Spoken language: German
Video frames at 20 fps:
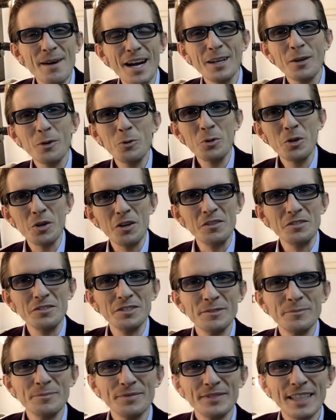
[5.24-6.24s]
Marc
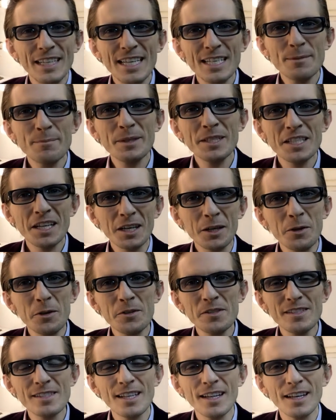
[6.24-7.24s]
Rudolph. Ich bin der
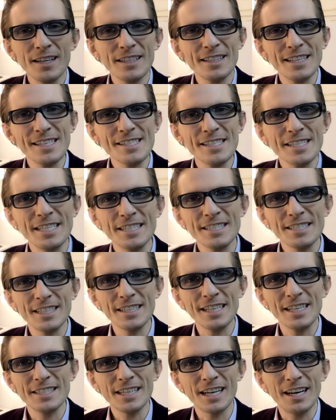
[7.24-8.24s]
Künstler, der sich
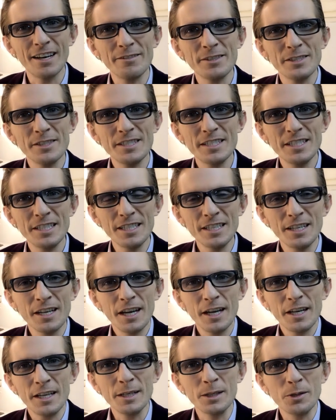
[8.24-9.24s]
hinter der
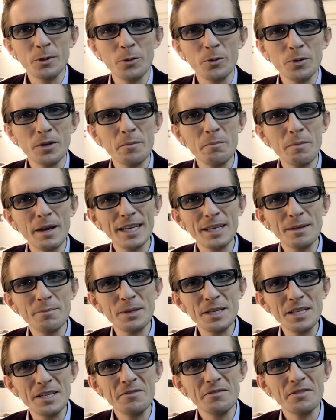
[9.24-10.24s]
Travestie-Ikone Maggie
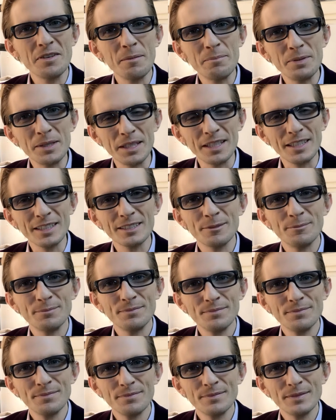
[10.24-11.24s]
B verbirgt.
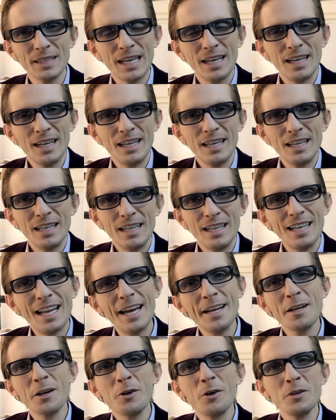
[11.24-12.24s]

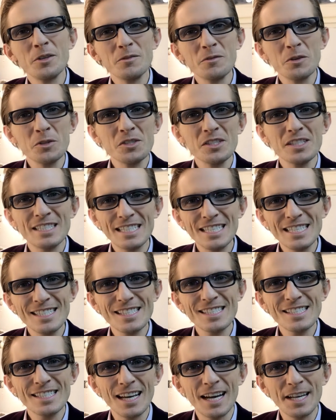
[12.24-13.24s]
Leider konnten wir uns
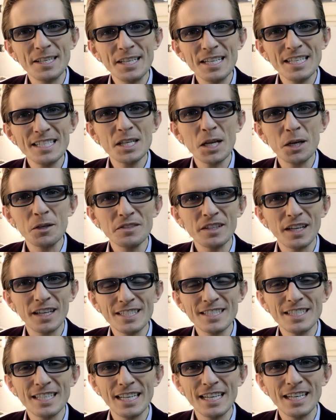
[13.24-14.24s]
dieses Jahr nicht auf der
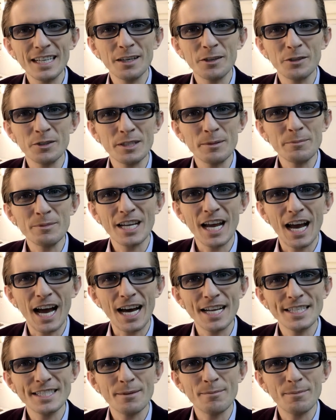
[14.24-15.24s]
Integer und dem
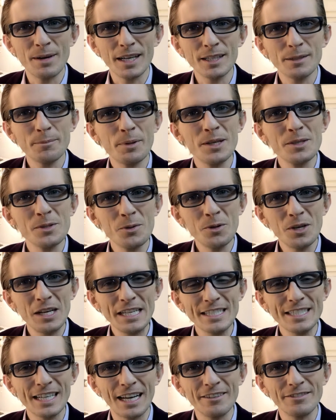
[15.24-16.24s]
Theatermarkt
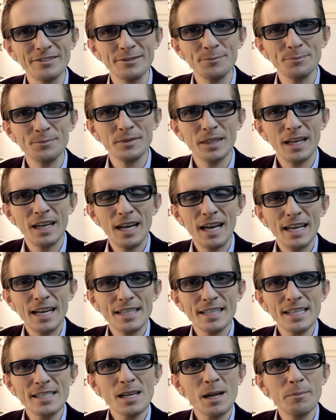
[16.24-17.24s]
persönlich treffen.
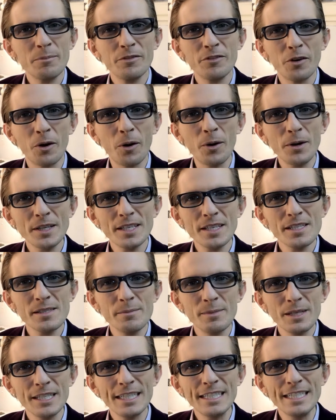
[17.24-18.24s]
Deshalb freut
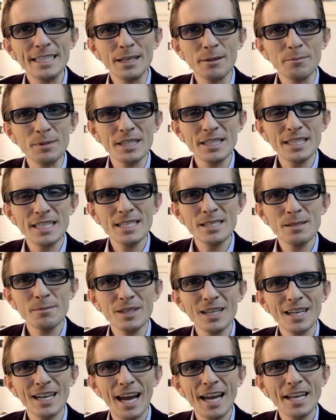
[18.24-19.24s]
es mich, Ihnen mit
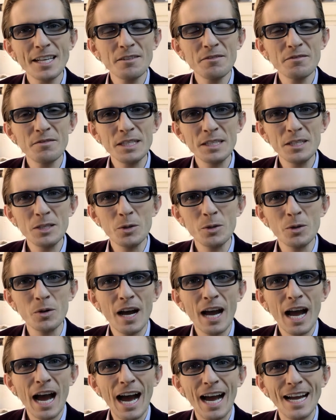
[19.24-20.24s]
diesem kleinen
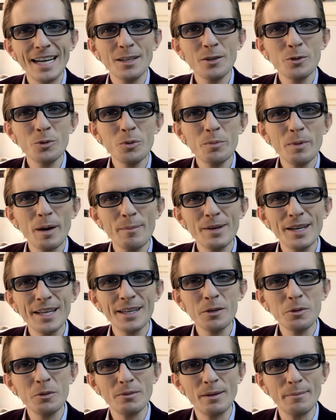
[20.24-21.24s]
Video einen
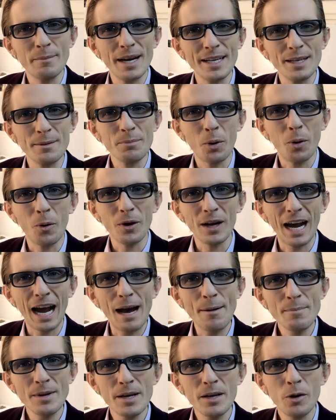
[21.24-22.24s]
Überblick über meine
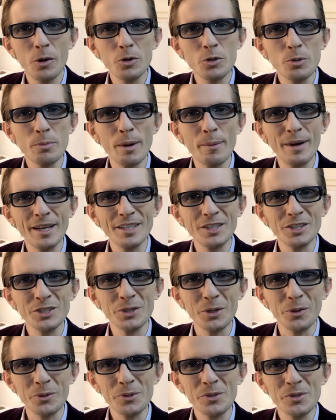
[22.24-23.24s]
Programme und über meine
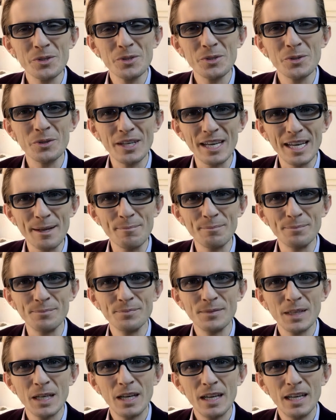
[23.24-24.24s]
Shows zu
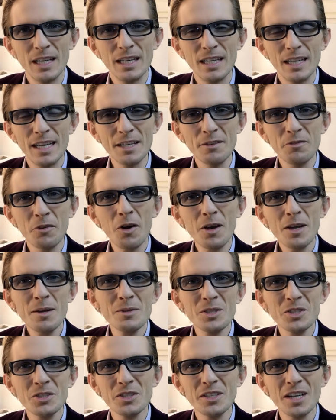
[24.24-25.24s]
geben. Ich
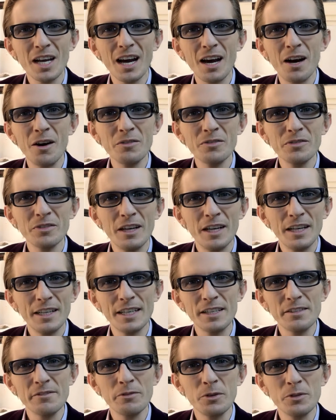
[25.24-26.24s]
freue mich schon darauf,
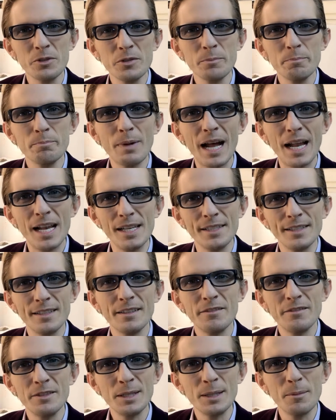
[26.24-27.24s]
dass wir uns
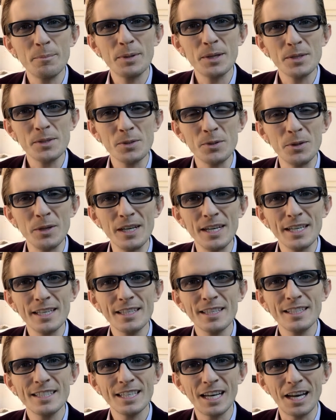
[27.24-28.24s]
bald wieder
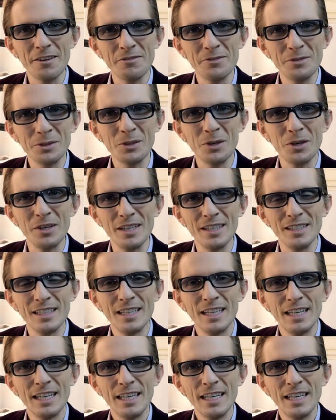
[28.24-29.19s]
persönlich treffen können.